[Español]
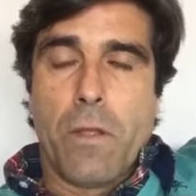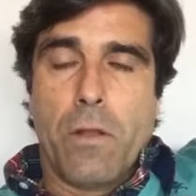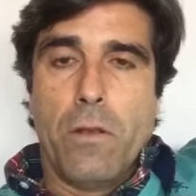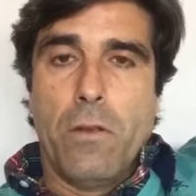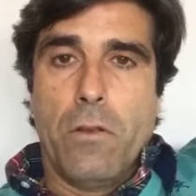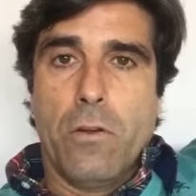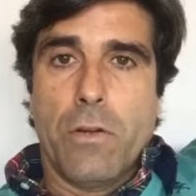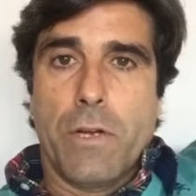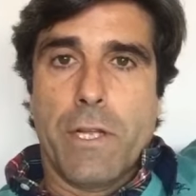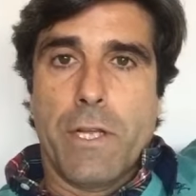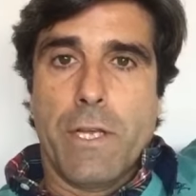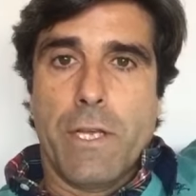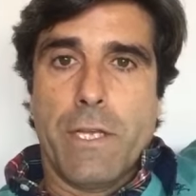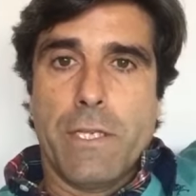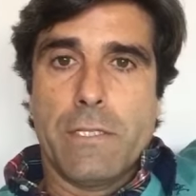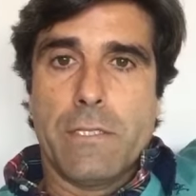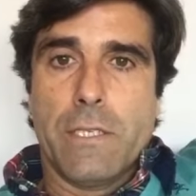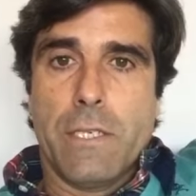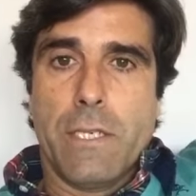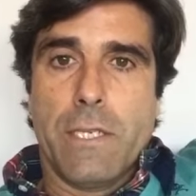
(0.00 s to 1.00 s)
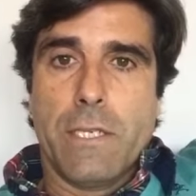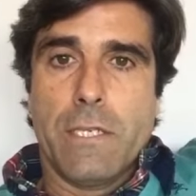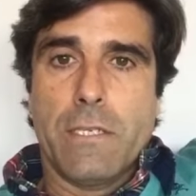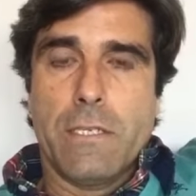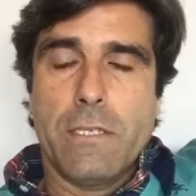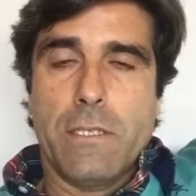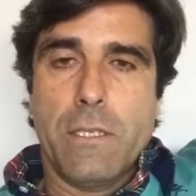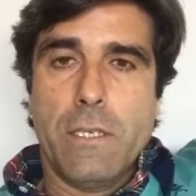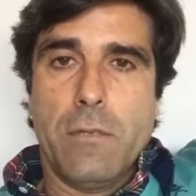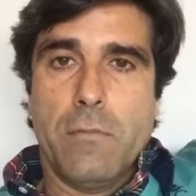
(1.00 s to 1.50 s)
logré ser
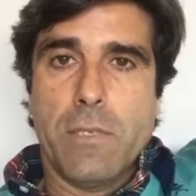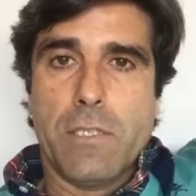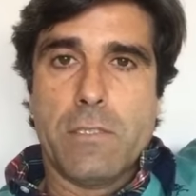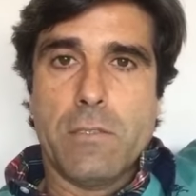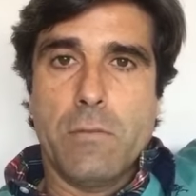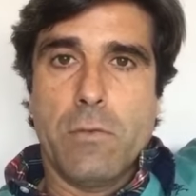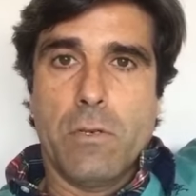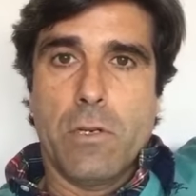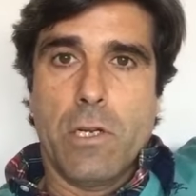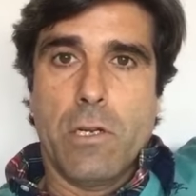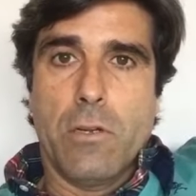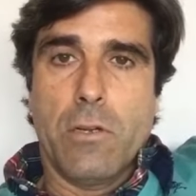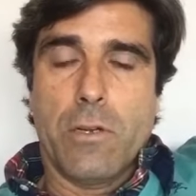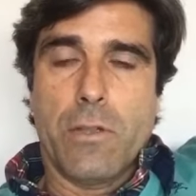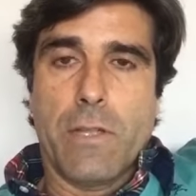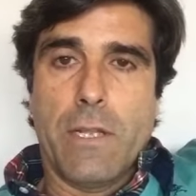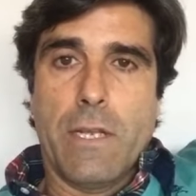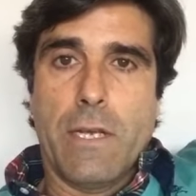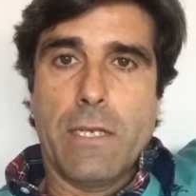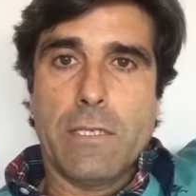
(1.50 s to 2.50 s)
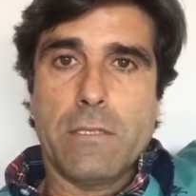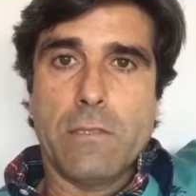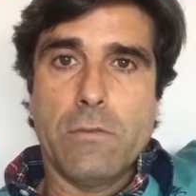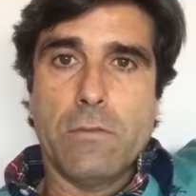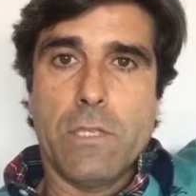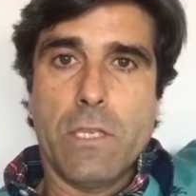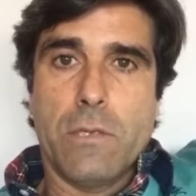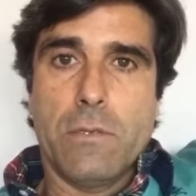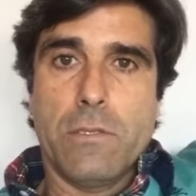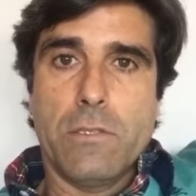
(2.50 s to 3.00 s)
el máximo goleador de la
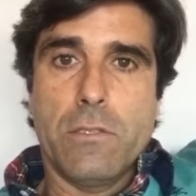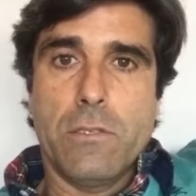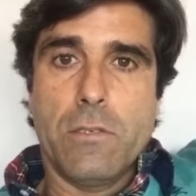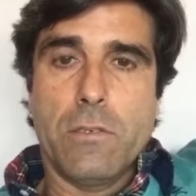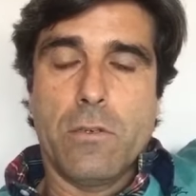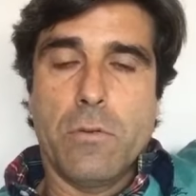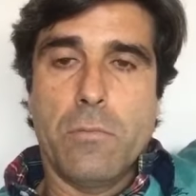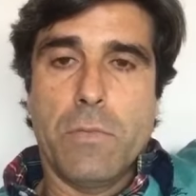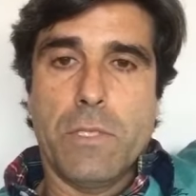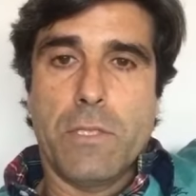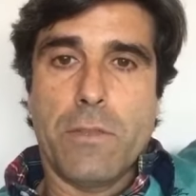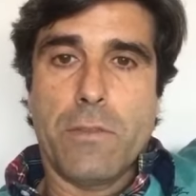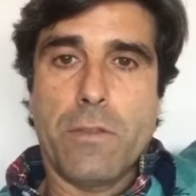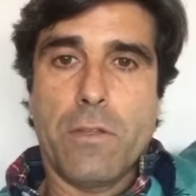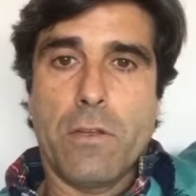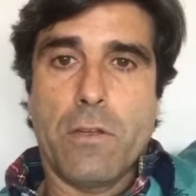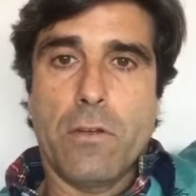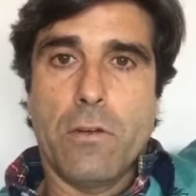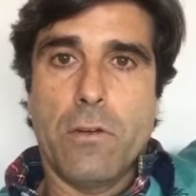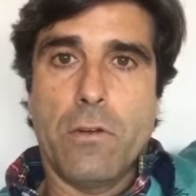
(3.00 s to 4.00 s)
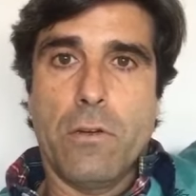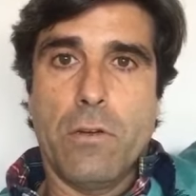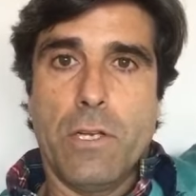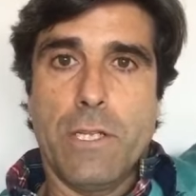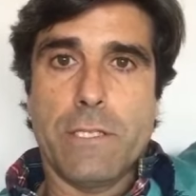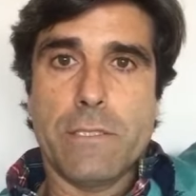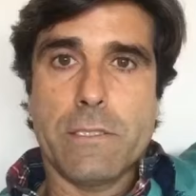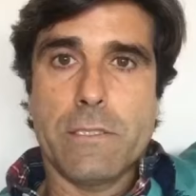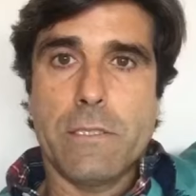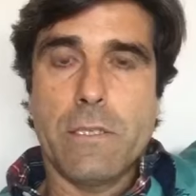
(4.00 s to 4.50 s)
segunda división con 25
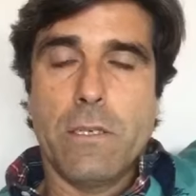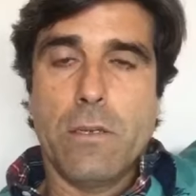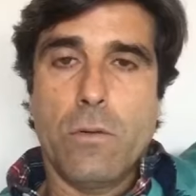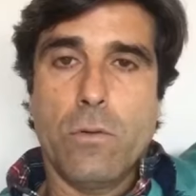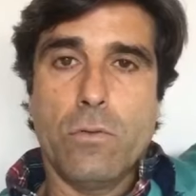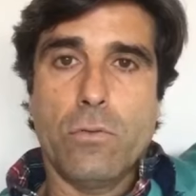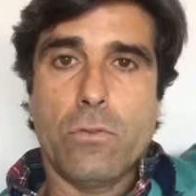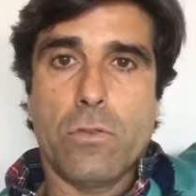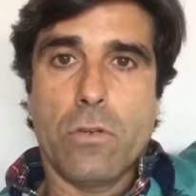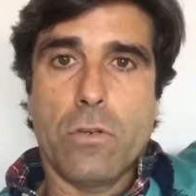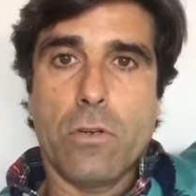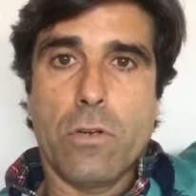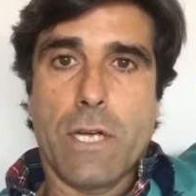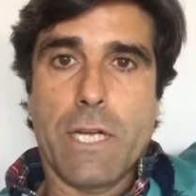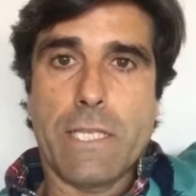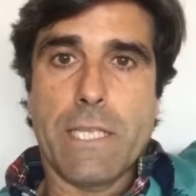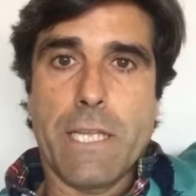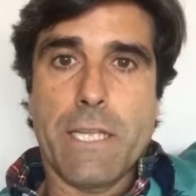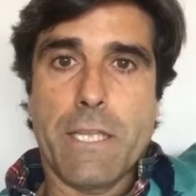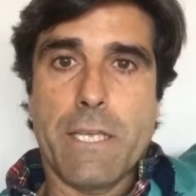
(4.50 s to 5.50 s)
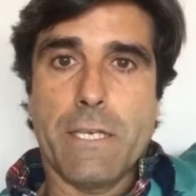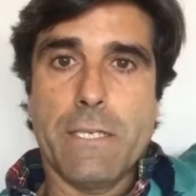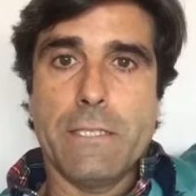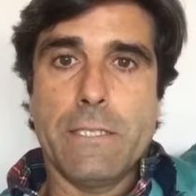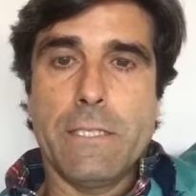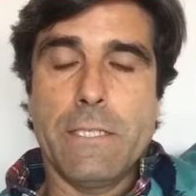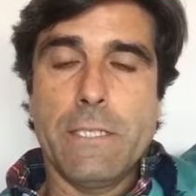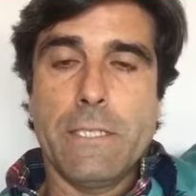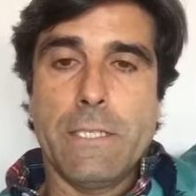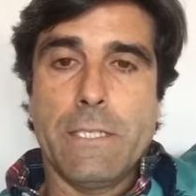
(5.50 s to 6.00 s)
goles junto con Cataña.
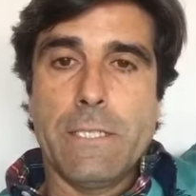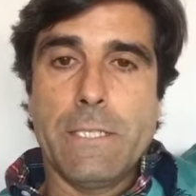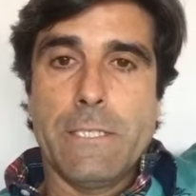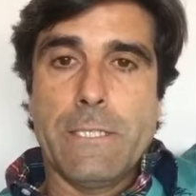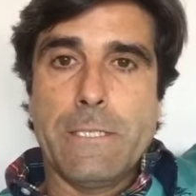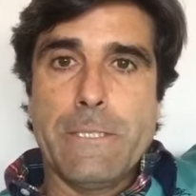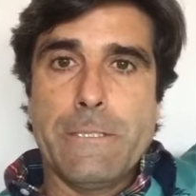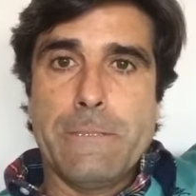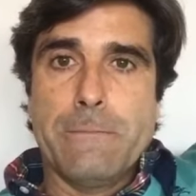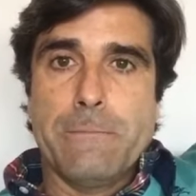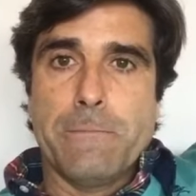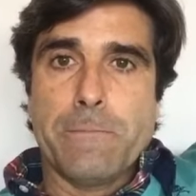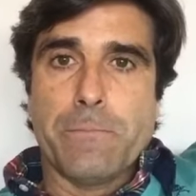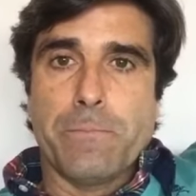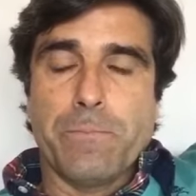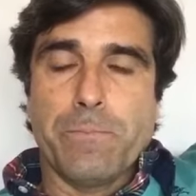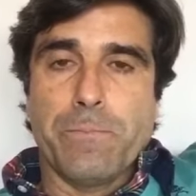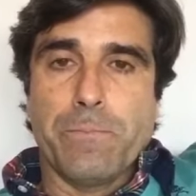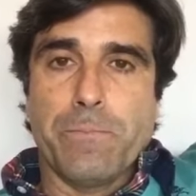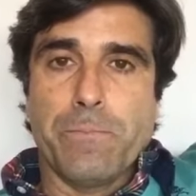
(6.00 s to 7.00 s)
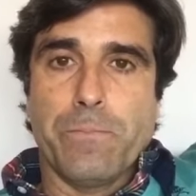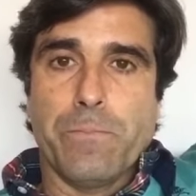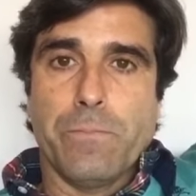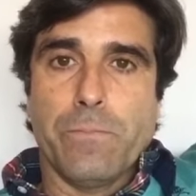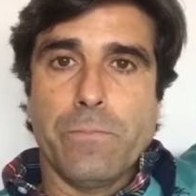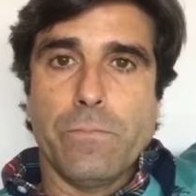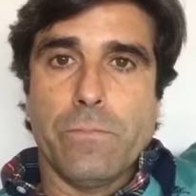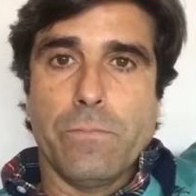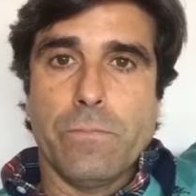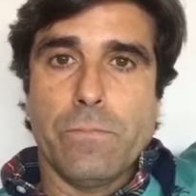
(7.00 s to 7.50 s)

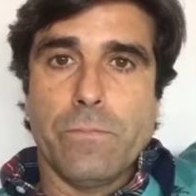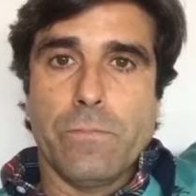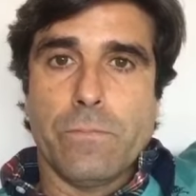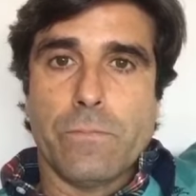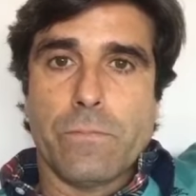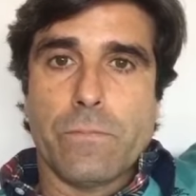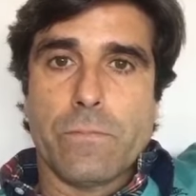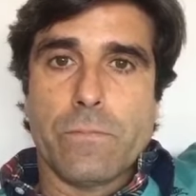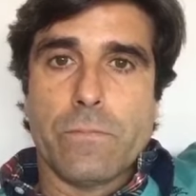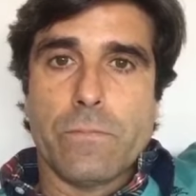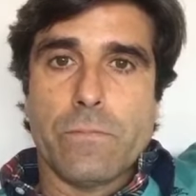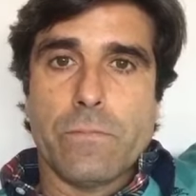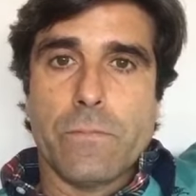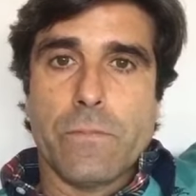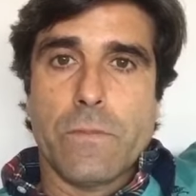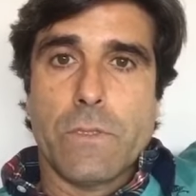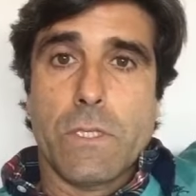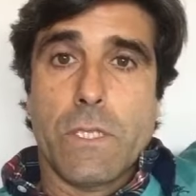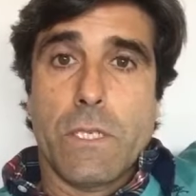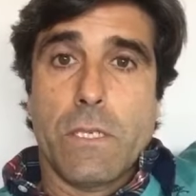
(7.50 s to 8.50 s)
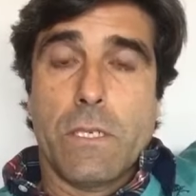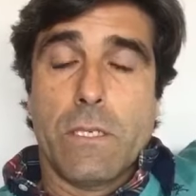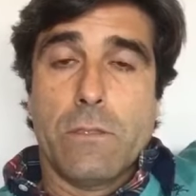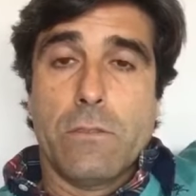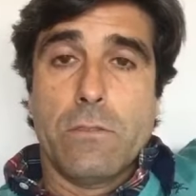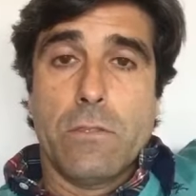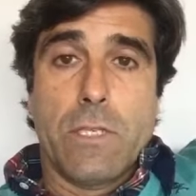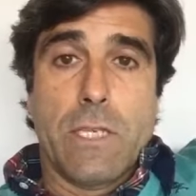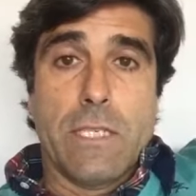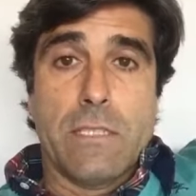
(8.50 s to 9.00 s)
Mm,
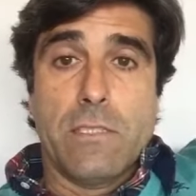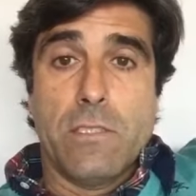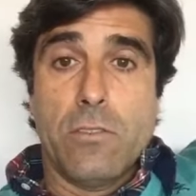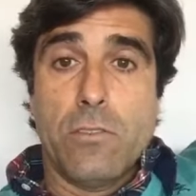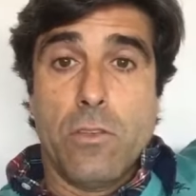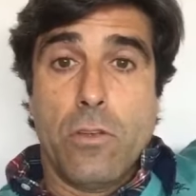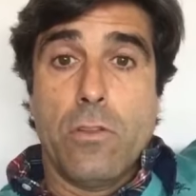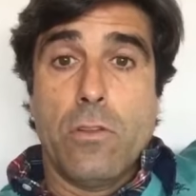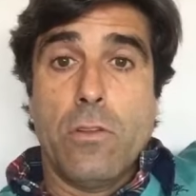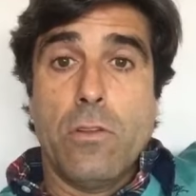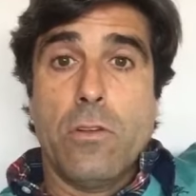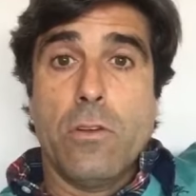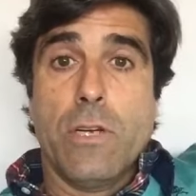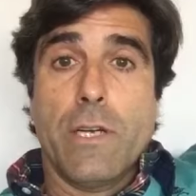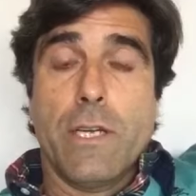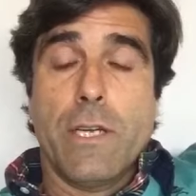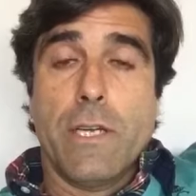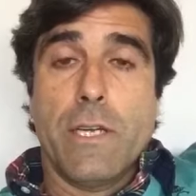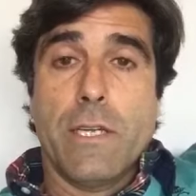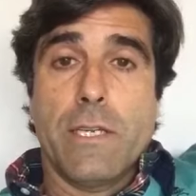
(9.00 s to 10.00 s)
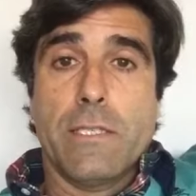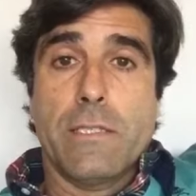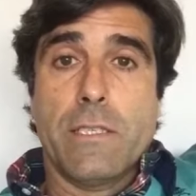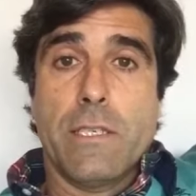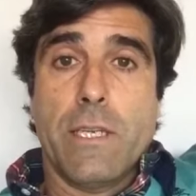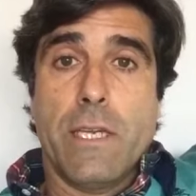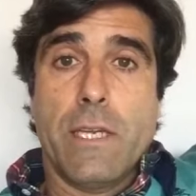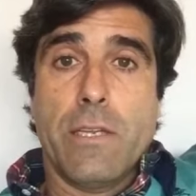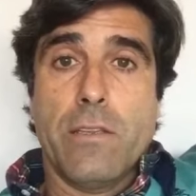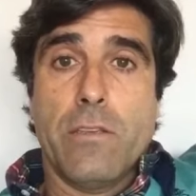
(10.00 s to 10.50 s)
casi todos los que en
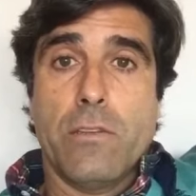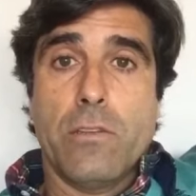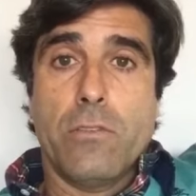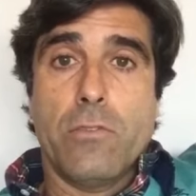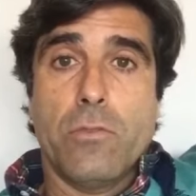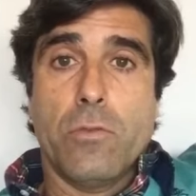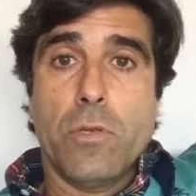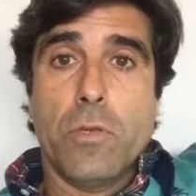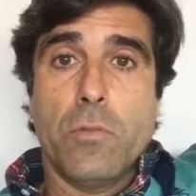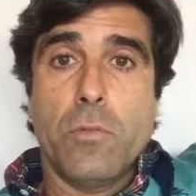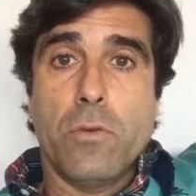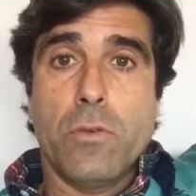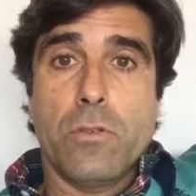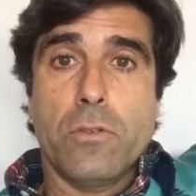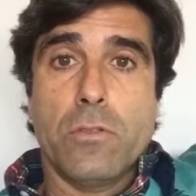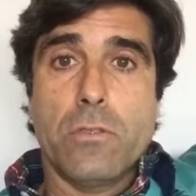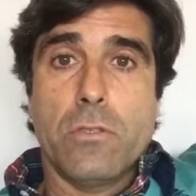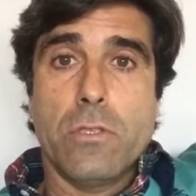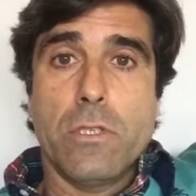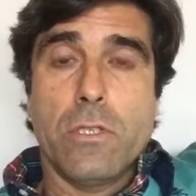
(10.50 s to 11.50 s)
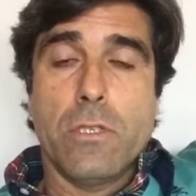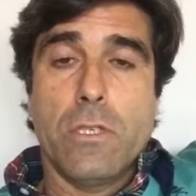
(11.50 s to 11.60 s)
ese año estuvimos